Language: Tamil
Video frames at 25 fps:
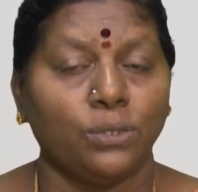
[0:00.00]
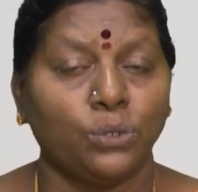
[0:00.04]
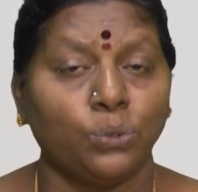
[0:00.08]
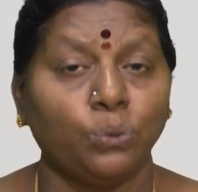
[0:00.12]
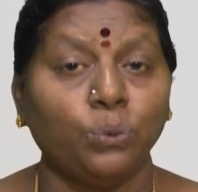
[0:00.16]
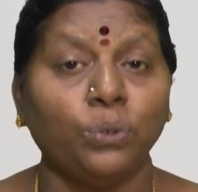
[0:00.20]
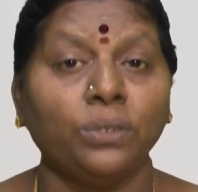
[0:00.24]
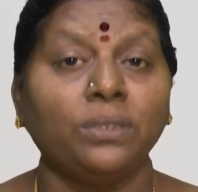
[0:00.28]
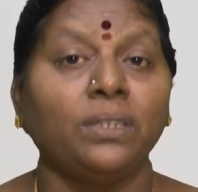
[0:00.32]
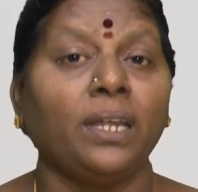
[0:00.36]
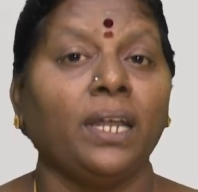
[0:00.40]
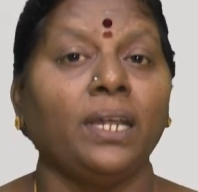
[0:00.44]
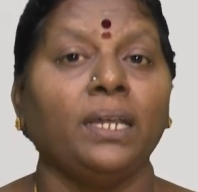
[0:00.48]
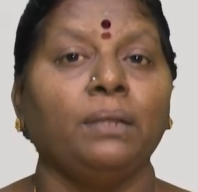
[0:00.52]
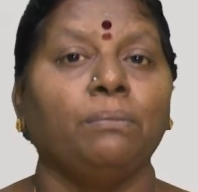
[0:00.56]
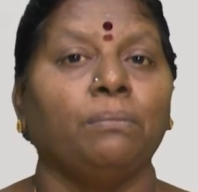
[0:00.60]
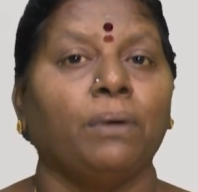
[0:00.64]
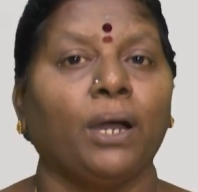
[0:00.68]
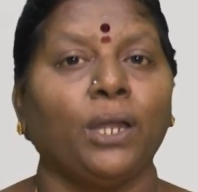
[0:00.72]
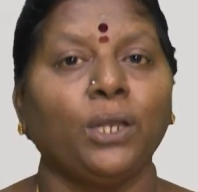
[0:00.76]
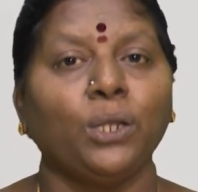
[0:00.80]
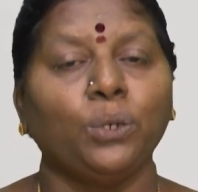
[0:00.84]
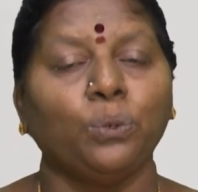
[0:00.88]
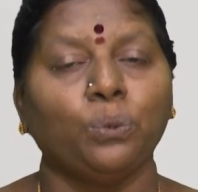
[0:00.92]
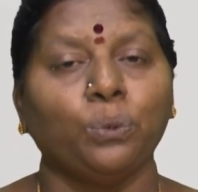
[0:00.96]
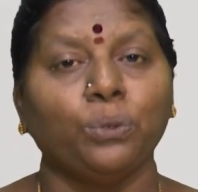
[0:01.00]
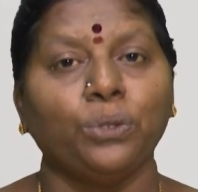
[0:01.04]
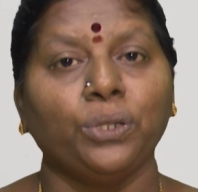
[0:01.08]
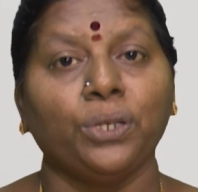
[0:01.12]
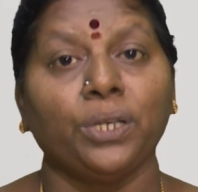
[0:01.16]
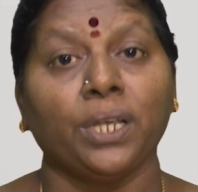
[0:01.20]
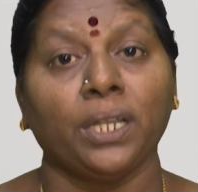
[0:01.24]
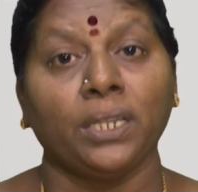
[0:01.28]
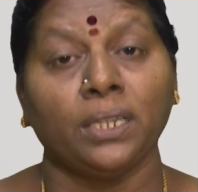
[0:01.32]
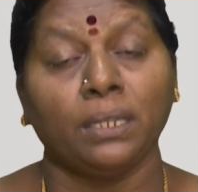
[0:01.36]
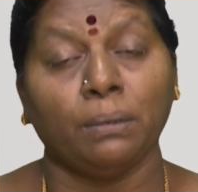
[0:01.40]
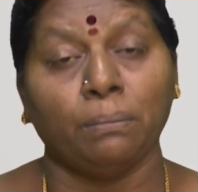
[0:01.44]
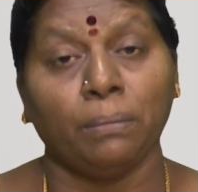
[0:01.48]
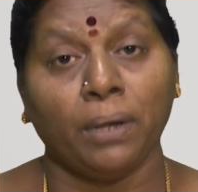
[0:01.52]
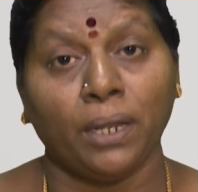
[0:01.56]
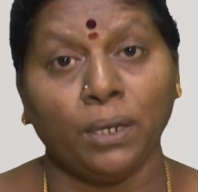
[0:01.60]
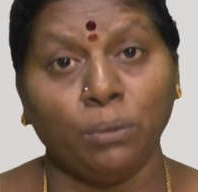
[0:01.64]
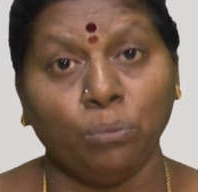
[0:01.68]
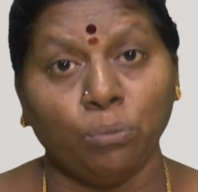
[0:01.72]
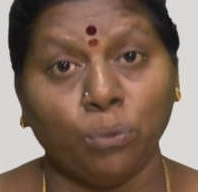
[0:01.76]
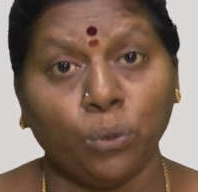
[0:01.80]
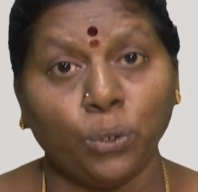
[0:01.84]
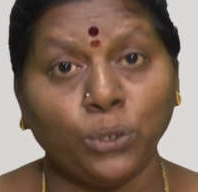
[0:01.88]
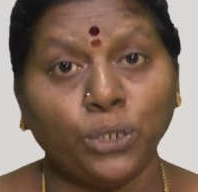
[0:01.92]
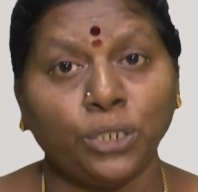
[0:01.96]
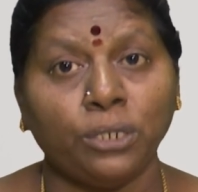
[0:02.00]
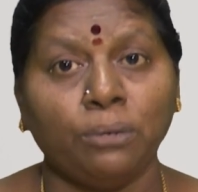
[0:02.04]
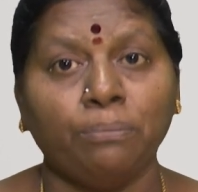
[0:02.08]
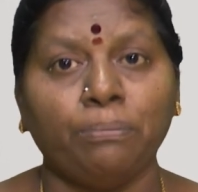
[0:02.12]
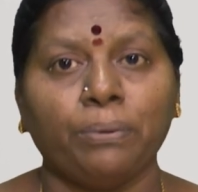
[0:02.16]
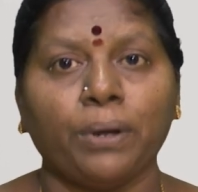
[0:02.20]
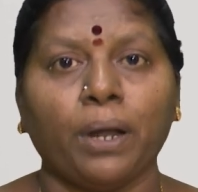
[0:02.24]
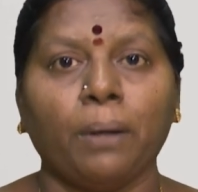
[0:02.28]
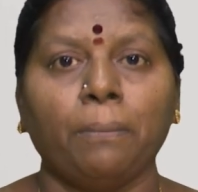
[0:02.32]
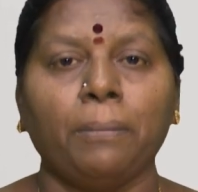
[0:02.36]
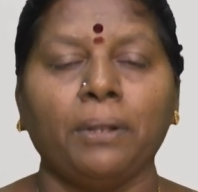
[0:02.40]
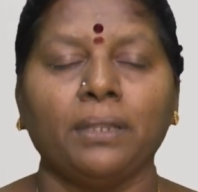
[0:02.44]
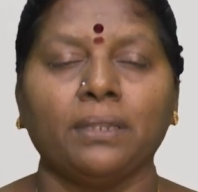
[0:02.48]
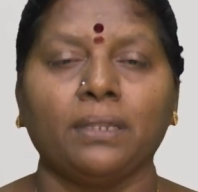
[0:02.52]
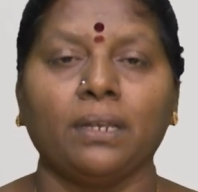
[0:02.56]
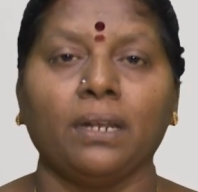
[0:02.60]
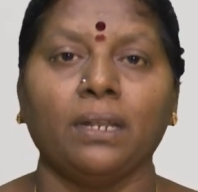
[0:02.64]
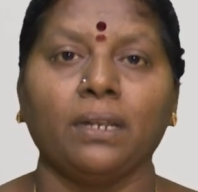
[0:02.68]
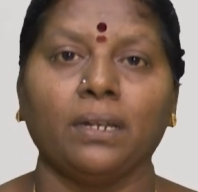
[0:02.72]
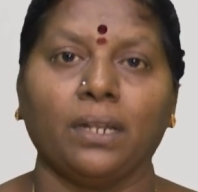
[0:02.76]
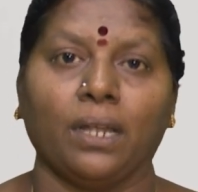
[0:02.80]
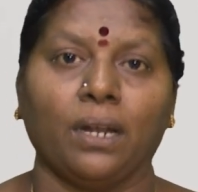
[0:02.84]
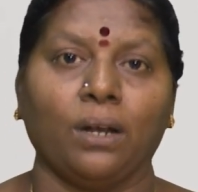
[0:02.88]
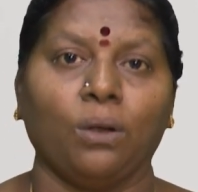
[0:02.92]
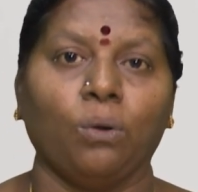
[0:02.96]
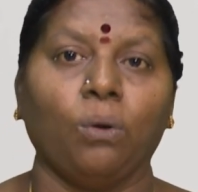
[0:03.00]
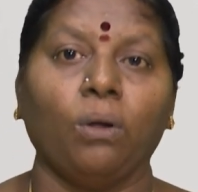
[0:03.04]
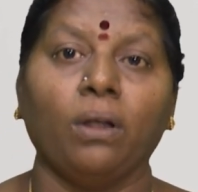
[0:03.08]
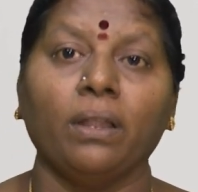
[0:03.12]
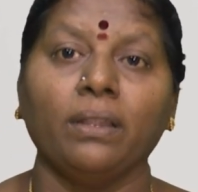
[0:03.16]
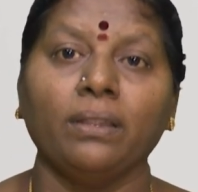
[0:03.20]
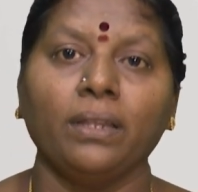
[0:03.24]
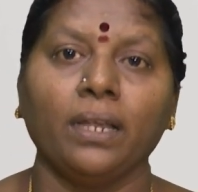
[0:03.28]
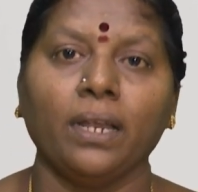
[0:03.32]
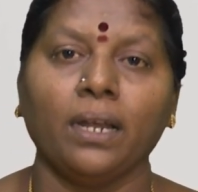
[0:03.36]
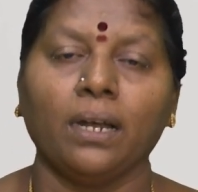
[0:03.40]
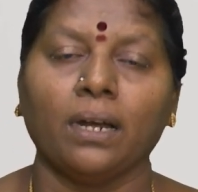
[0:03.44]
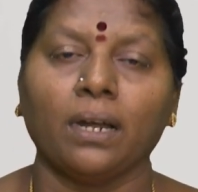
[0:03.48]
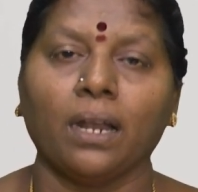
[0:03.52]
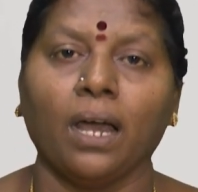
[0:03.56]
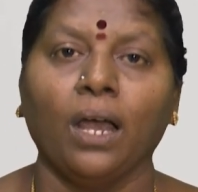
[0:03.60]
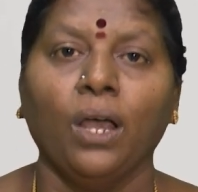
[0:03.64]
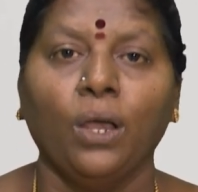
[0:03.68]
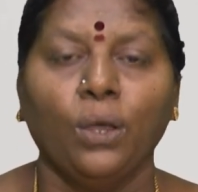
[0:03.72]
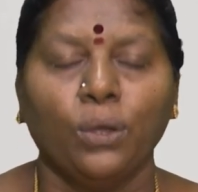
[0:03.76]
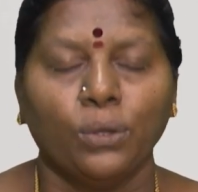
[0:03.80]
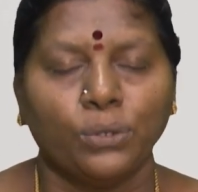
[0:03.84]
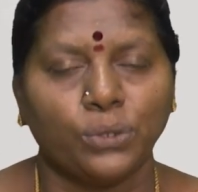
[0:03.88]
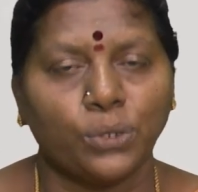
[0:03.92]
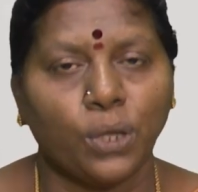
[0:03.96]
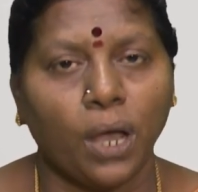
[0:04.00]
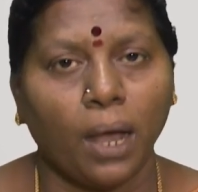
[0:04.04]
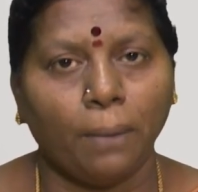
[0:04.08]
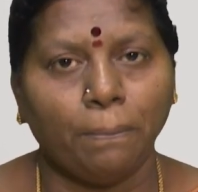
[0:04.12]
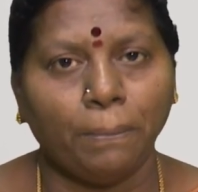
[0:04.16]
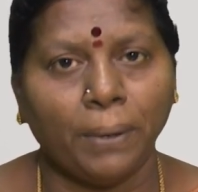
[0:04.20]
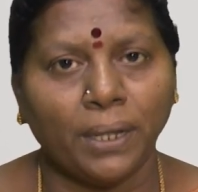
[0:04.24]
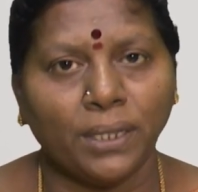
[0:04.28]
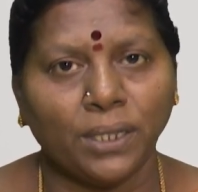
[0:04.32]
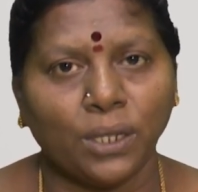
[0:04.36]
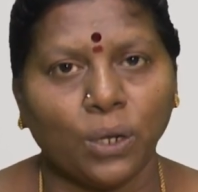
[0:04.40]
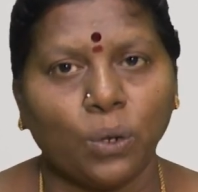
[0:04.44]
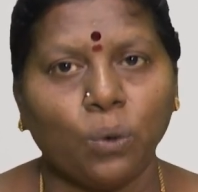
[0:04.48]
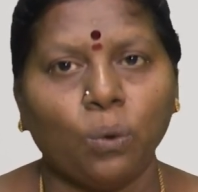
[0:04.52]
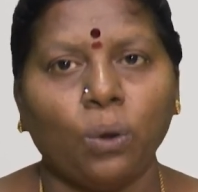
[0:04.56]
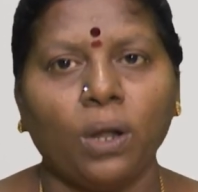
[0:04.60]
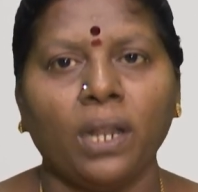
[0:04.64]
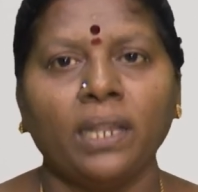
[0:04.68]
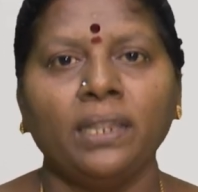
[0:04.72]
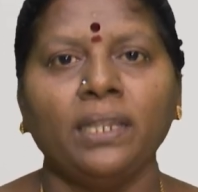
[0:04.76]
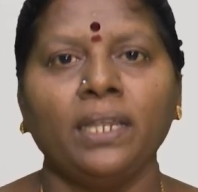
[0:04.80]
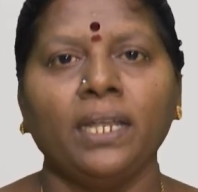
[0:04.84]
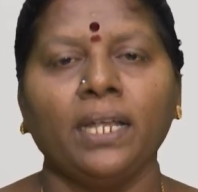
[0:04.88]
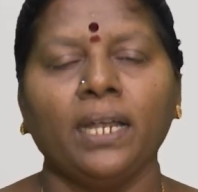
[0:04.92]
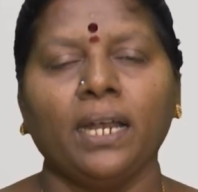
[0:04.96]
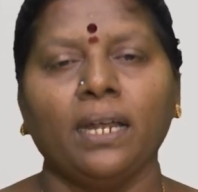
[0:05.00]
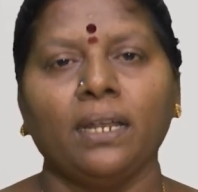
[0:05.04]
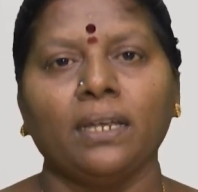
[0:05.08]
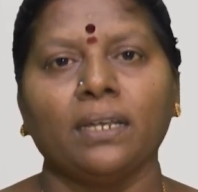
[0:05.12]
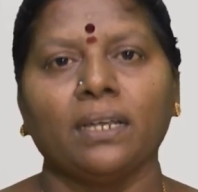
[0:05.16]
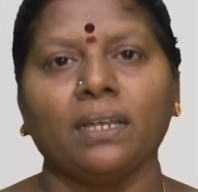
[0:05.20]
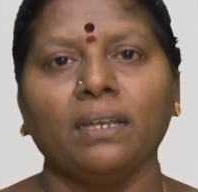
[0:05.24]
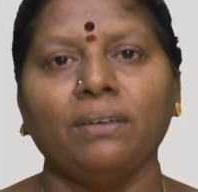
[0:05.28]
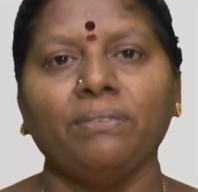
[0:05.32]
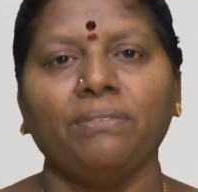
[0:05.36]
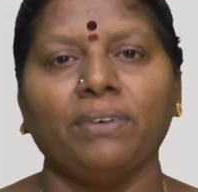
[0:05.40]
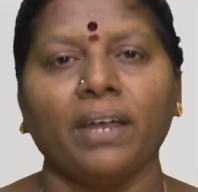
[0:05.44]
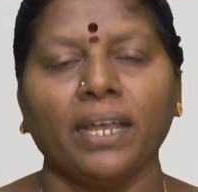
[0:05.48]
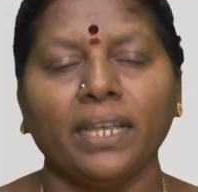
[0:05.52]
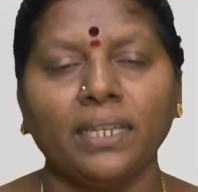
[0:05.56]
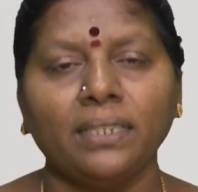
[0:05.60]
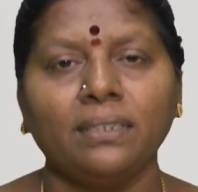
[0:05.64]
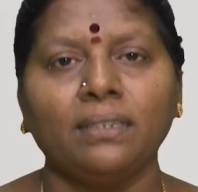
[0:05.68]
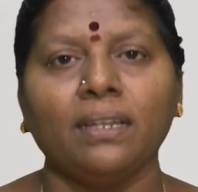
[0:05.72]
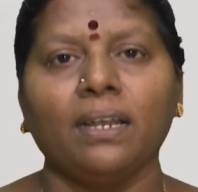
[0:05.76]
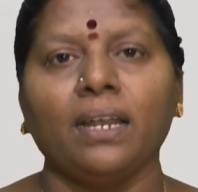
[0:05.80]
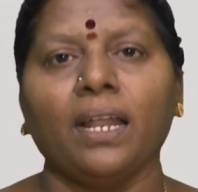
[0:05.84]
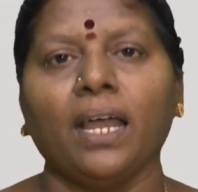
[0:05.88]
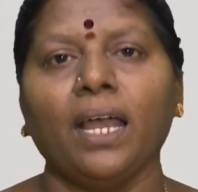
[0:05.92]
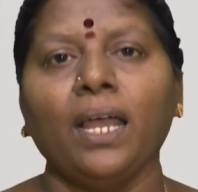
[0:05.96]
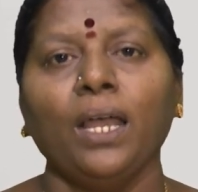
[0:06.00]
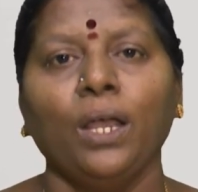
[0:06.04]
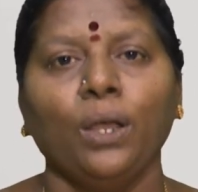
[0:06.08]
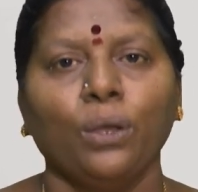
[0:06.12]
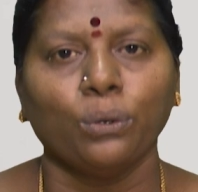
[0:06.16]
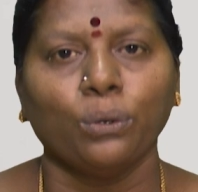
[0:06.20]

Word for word: சுடு தண்ணி மாதிரி கொதிக்கும் இந்த மாதிரி மோஷன் ப்ராப்ளத்தில் இருக்கிற குழந்தைங்களுக்கெல்லாம் ஸோ அப்போ அந்த குழந்தைங்களுக்கு வயிற்றில்